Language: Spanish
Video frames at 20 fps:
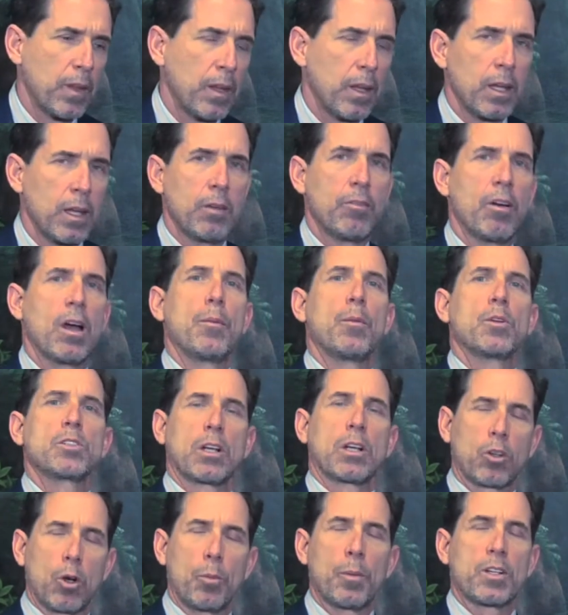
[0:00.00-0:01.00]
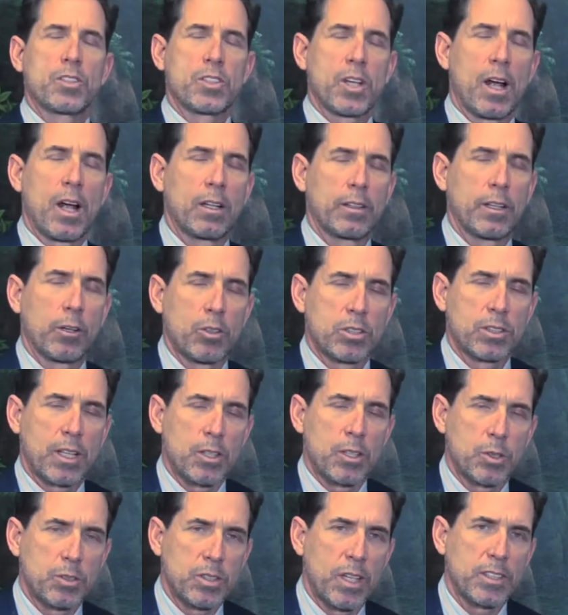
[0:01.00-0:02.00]
y veamos el comercial de los
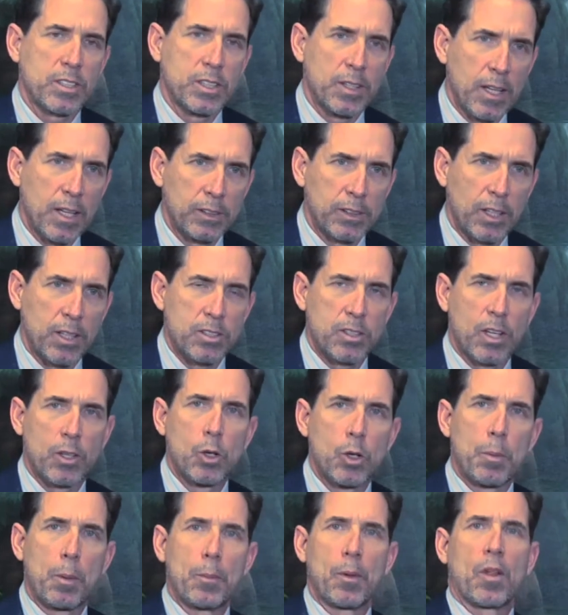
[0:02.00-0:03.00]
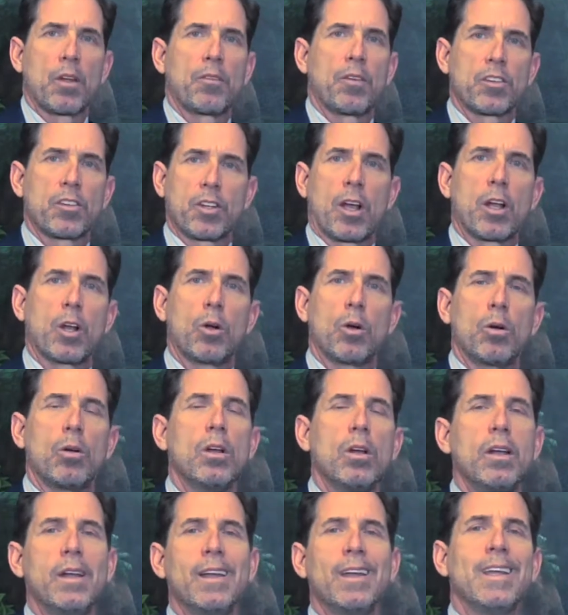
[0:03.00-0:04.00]
casos de accidentes de Yuma Madai Fasano
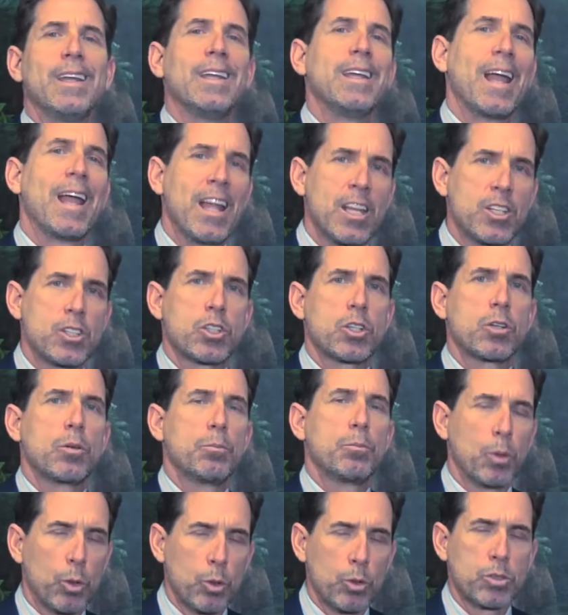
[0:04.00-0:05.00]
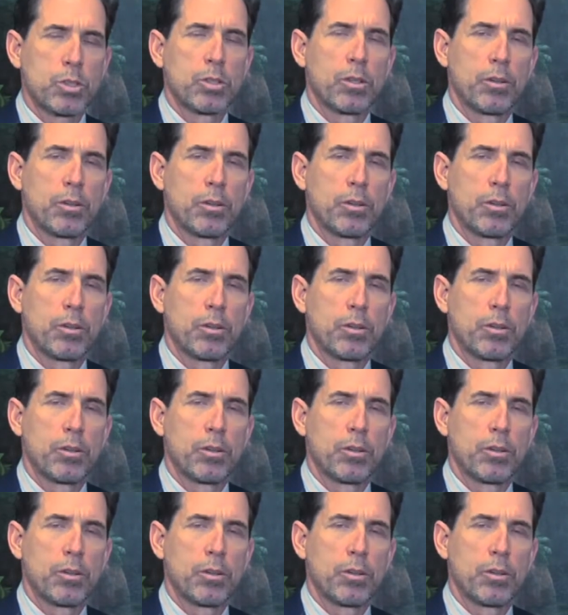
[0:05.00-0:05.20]
y H. Bruce